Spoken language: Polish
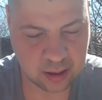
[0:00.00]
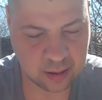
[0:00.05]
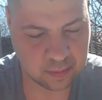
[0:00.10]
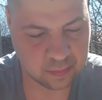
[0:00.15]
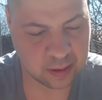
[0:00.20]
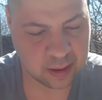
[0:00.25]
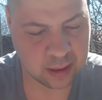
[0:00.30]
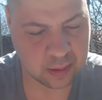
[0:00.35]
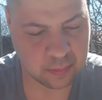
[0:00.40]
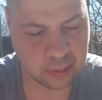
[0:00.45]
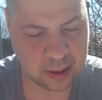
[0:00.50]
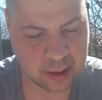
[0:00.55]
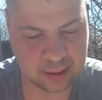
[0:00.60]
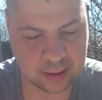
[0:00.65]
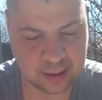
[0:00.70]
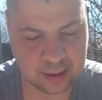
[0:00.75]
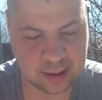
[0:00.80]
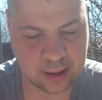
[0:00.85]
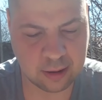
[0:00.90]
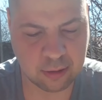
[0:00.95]
Więc
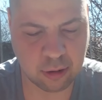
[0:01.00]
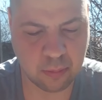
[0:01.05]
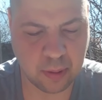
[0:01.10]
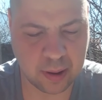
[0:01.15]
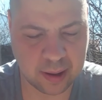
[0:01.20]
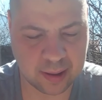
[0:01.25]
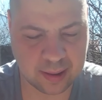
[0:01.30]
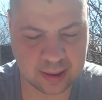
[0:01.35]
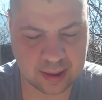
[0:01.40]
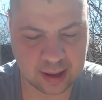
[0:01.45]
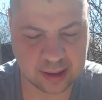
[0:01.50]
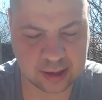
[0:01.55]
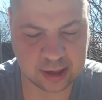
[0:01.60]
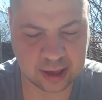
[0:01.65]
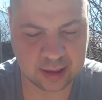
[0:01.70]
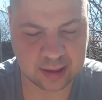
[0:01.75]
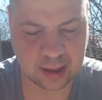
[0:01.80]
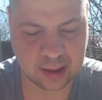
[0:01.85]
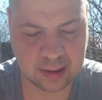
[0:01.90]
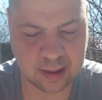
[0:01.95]
Bazylii, chłopak ze starszej
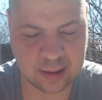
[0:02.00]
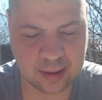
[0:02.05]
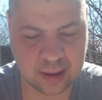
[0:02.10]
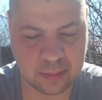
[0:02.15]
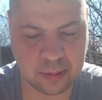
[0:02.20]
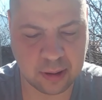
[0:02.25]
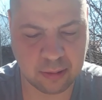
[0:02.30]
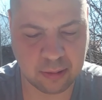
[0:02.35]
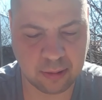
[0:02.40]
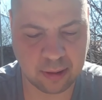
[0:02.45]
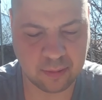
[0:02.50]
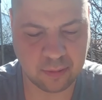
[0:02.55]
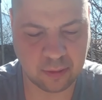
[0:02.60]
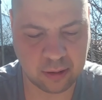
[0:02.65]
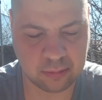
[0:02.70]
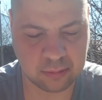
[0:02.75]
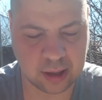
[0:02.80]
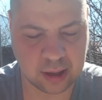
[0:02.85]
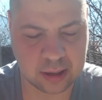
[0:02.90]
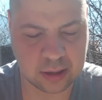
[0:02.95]
klasy, zebrał
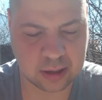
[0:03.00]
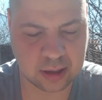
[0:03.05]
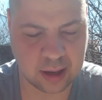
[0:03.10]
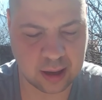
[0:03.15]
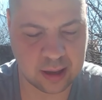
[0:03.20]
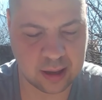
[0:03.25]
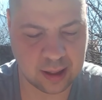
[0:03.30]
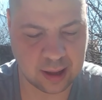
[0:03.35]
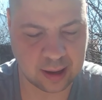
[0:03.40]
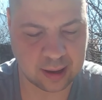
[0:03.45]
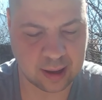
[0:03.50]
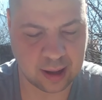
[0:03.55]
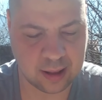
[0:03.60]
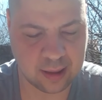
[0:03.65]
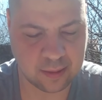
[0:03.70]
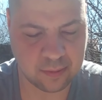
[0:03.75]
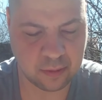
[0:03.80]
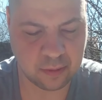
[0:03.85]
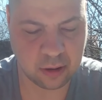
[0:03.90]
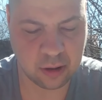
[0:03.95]
swoją teczkę i
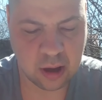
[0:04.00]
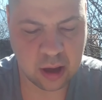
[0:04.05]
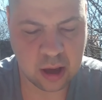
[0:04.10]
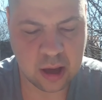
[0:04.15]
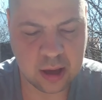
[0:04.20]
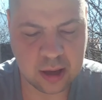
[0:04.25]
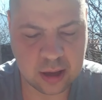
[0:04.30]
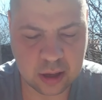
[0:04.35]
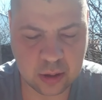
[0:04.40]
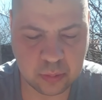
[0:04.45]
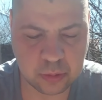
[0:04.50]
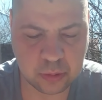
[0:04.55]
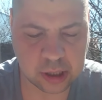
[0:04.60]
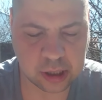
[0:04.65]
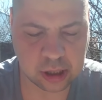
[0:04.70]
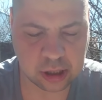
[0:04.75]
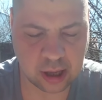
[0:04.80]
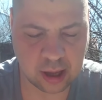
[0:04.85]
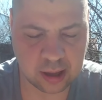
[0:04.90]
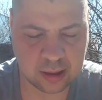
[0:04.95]
lekarstwo i
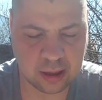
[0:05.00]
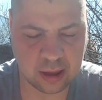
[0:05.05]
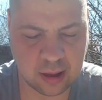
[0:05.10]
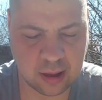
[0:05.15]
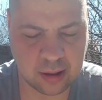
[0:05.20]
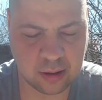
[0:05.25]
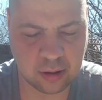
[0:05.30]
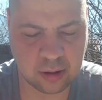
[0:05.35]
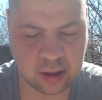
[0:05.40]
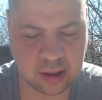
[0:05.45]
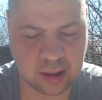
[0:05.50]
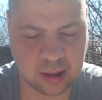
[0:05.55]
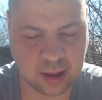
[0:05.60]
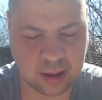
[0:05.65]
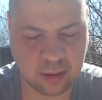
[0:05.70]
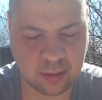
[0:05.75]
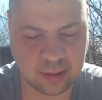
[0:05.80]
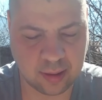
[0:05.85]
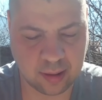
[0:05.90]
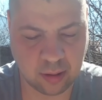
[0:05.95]
przesiadł do
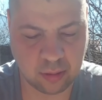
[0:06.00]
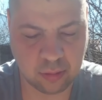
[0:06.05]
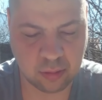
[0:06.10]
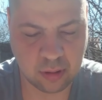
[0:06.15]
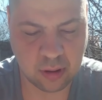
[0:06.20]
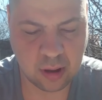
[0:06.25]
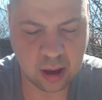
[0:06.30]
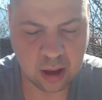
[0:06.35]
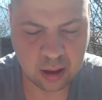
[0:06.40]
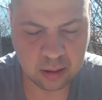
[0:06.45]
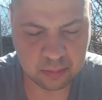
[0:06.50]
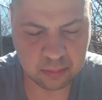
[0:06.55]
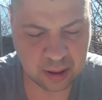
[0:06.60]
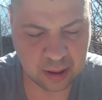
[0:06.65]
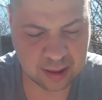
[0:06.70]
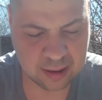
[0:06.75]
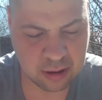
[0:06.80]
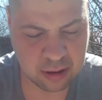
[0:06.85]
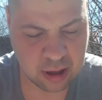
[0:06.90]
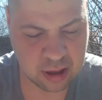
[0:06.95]
innego stołu.
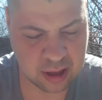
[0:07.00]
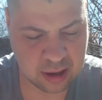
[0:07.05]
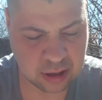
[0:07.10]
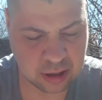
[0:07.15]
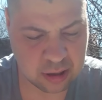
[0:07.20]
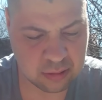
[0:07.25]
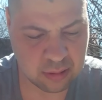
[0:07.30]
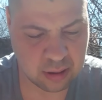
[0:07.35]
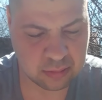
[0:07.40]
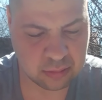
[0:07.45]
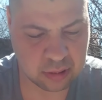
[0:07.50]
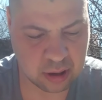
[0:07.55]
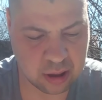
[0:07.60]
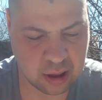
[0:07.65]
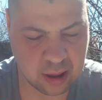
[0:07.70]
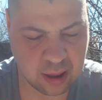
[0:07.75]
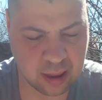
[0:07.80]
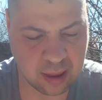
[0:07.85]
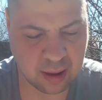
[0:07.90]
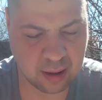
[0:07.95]
Bardzo się cieszyłem, że
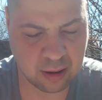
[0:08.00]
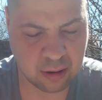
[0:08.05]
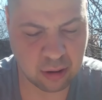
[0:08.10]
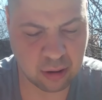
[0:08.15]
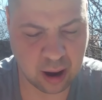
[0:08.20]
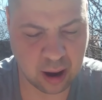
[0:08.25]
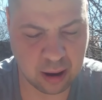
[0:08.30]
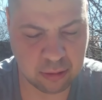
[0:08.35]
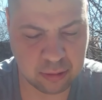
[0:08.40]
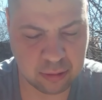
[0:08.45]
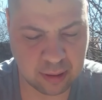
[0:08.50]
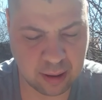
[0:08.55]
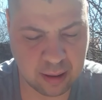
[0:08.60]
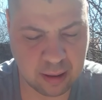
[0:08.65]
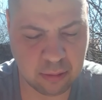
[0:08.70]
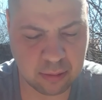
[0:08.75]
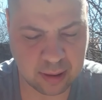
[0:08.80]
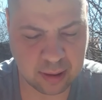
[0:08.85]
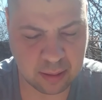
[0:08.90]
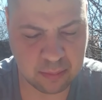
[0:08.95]
siedzę koło
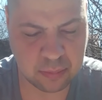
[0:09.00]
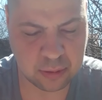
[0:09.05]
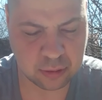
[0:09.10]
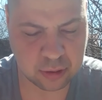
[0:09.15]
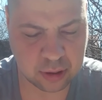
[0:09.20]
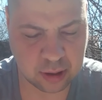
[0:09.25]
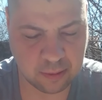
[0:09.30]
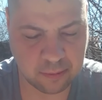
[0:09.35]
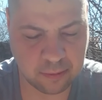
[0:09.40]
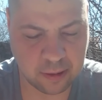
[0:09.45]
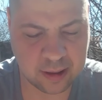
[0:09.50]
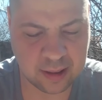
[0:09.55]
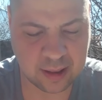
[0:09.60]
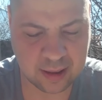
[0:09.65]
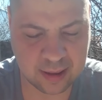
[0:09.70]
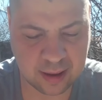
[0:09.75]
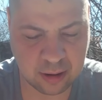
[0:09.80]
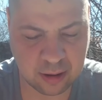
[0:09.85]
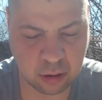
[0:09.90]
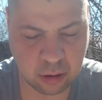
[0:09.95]
Eusebiusza, fajny
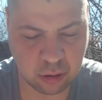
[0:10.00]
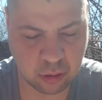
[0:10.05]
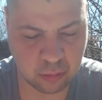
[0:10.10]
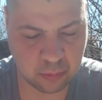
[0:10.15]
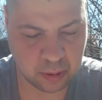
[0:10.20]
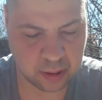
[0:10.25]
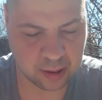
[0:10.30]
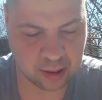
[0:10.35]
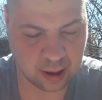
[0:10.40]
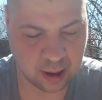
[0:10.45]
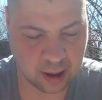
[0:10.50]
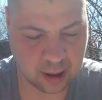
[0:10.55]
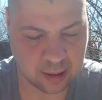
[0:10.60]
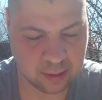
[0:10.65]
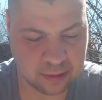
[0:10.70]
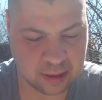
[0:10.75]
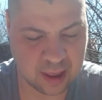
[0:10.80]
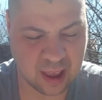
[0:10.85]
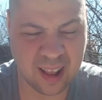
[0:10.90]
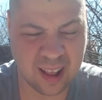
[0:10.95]
z niego kumpel, ale
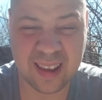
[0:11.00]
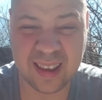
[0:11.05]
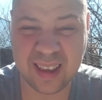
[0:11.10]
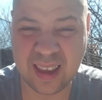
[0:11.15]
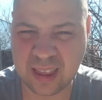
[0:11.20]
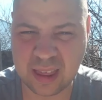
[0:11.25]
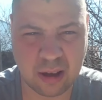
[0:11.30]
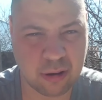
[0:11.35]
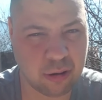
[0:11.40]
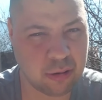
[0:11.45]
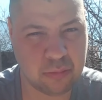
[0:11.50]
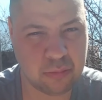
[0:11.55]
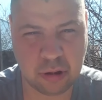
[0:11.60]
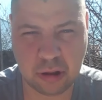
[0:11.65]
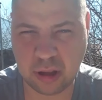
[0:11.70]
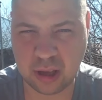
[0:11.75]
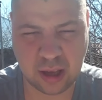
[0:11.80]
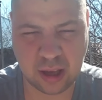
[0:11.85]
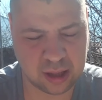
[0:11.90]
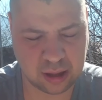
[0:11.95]
wcale nie chciało mi
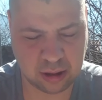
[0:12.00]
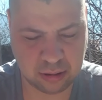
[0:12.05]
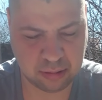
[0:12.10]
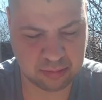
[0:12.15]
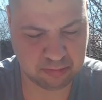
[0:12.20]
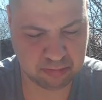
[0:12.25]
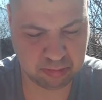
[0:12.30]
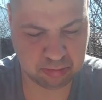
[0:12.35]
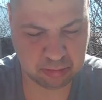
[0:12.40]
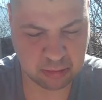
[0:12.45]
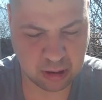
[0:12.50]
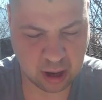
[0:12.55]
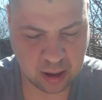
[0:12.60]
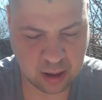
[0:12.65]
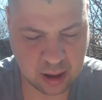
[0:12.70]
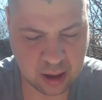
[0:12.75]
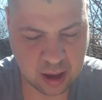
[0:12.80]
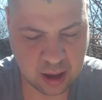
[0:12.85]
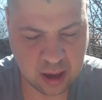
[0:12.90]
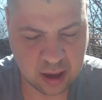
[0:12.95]
się jeść.
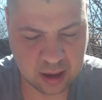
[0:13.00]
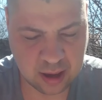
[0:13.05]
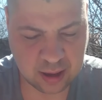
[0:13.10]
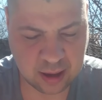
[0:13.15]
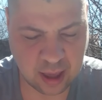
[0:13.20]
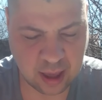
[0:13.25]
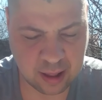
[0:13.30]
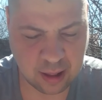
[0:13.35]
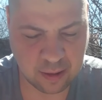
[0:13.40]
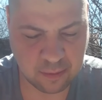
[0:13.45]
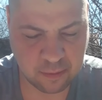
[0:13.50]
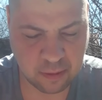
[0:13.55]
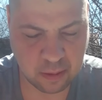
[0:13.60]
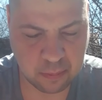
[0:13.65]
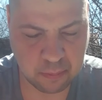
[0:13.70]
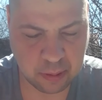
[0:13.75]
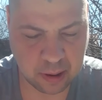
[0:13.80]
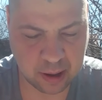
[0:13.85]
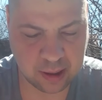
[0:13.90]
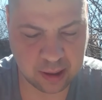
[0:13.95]
I kiedy dwie
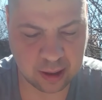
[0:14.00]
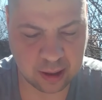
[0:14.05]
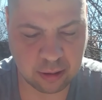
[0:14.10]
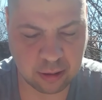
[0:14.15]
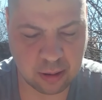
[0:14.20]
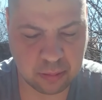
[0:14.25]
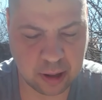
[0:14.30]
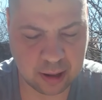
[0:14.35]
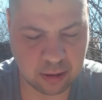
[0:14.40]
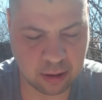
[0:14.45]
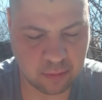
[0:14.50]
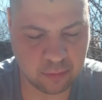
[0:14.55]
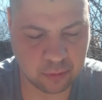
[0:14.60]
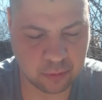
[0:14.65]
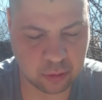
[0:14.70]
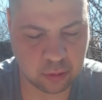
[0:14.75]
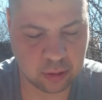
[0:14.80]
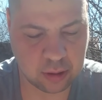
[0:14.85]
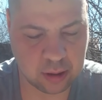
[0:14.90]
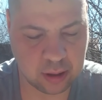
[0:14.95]
panie, które pracują w
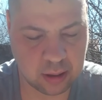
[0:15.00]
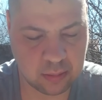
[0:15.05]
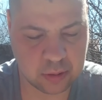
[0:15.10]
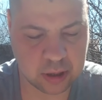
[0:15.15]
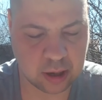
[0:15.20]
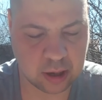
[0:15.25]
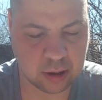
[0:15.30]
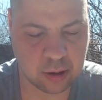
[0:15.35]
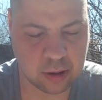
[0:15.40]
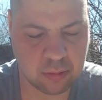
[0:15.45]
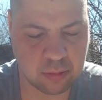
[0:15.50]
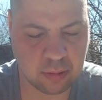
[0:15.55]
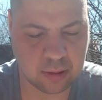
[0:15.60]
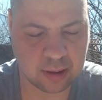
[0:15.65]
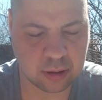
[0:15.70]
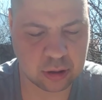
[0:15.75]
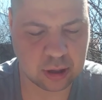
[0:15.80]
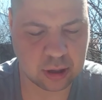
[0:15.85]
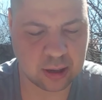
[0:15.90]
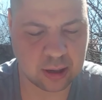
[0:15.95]
kuchni, przechodziły z
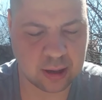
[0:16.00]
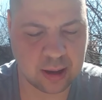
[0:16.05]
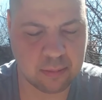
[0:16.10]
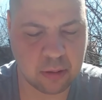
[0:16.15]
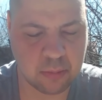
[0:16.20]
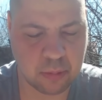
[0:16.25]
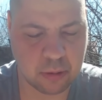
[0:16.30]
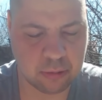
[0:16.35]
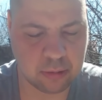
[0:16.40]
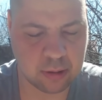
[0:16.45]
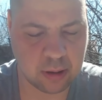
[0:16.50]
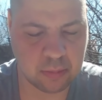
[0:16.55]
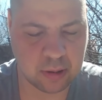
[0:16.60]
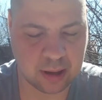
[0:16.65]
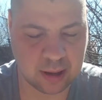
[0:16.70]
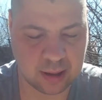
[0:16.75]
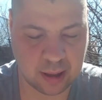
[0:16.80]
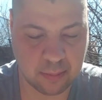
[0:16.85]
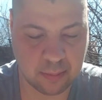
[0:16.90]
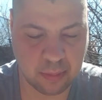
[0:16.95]
koszykami pełnymi
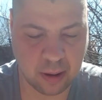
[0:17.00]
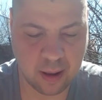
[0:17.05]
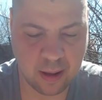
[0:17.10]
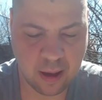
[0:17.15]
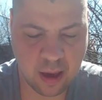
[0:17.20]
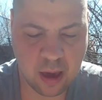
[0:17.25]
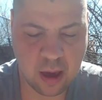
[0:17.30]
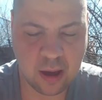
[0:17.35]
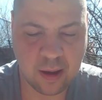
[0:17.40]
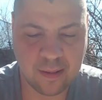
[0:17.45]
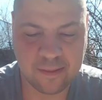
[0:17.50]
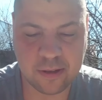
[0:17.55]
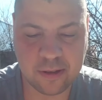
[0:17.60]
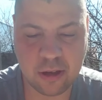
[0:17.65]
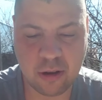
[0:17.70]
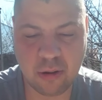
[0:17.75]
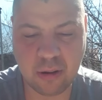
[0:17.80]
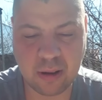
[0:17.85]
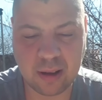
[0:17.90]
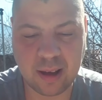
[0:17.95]
chleba,
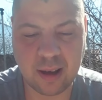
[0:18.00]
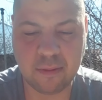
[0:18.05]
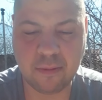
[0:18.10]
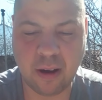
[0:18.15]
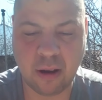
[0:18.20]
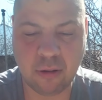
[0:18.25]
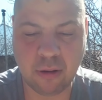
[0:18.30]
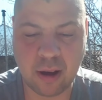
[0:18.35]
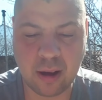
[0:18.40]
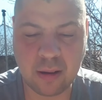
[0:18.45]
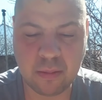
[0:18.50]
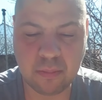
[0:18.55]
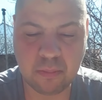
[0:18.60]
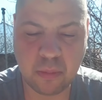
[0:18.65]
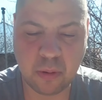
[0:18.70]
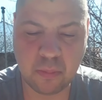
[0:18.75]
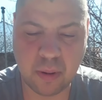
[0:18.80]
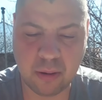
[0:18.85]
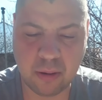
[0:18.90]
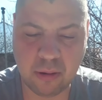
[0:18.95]
wziąłem kawałek, bo
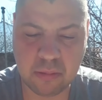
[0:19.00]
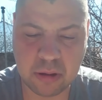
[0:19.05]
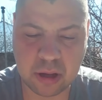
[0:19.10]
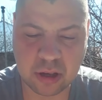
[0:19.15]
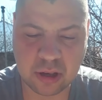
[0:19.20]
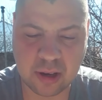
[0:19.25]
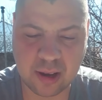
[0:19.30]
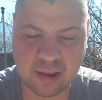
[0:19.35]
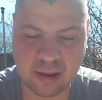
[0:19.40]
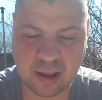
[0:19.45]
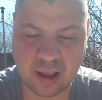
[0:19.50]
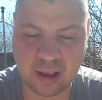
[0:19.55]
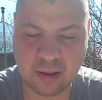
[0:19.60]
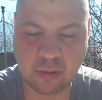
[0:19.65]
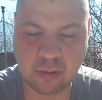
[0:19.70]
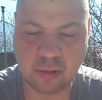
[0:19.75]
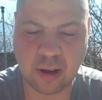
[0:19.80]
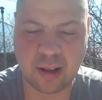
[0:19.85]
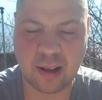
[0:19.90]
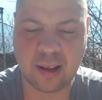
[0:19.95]
bałem się, że zostanę
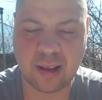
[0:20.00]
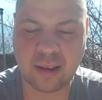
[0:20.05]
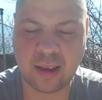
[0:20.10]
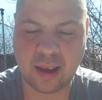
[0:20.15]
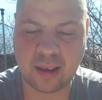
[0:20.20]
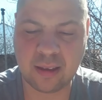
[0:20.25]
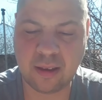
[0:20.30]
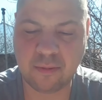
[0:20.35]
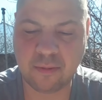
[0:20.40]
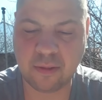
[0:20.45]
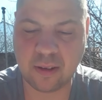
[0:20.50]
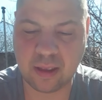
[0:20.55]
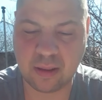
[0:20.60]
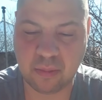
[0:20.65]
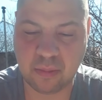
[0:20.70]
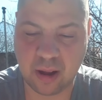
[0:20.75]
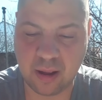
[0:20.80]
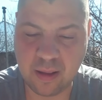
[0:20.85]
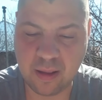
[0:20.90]
ukarany, jak nie wezmę.